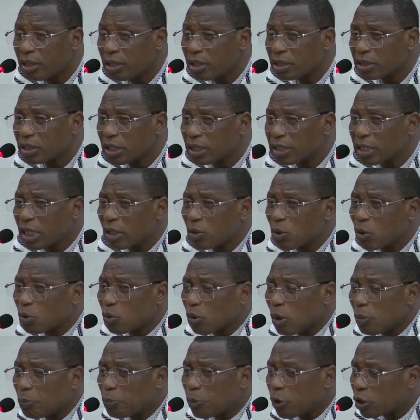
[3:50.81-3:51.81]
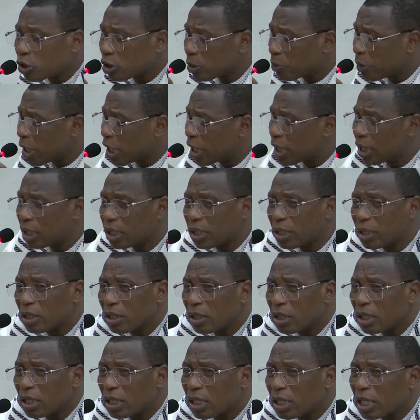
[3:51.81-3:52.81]
c'était le comportement,
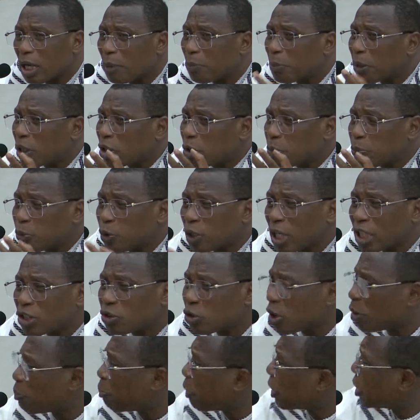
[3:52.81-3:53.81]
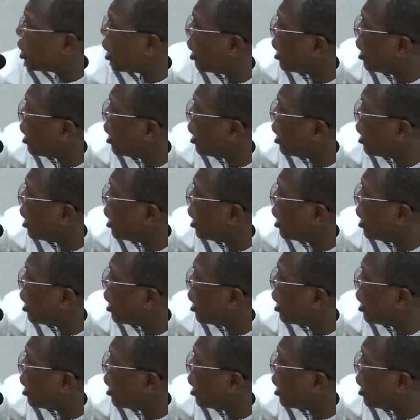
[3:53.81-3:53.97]
la manipulation, parce qu'il